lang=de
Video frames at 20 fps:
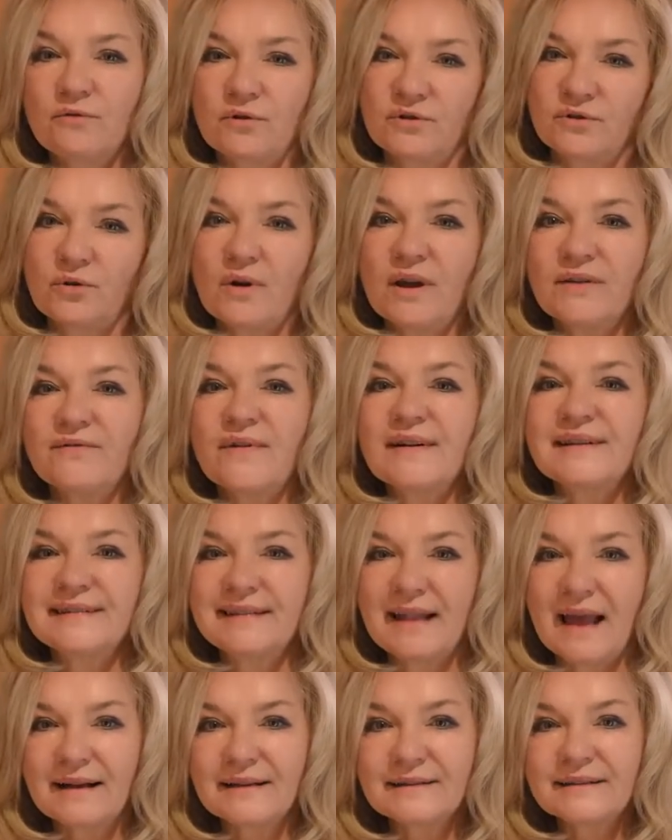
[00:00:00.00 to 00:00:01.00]
wirst du etwas
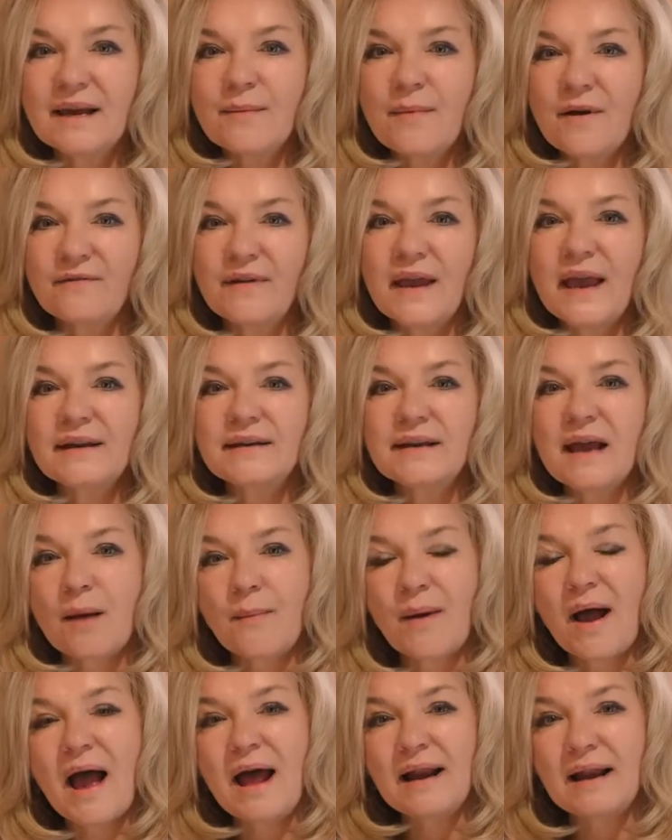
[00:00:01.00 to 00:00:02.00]
langsamer werden,
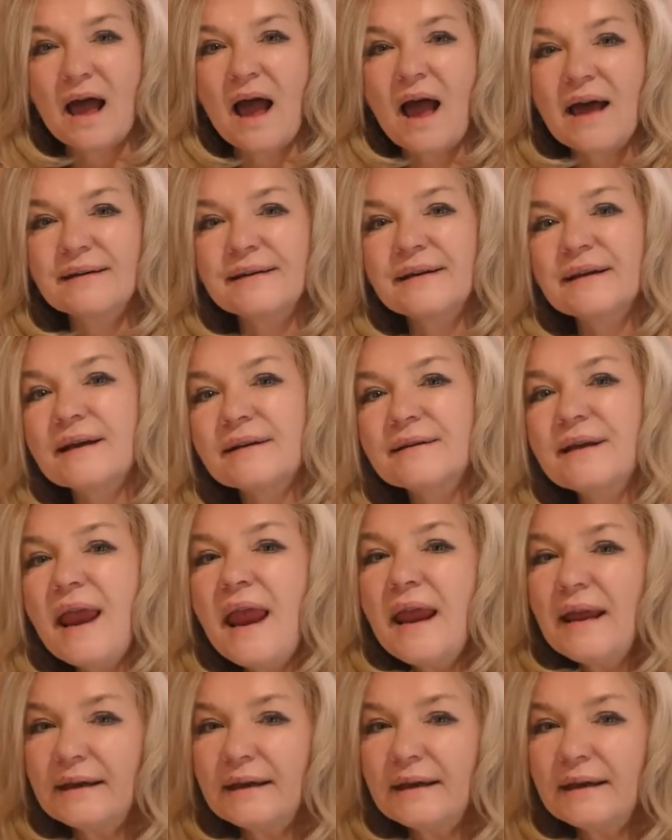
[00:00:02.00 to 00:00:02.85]
aber alle anderen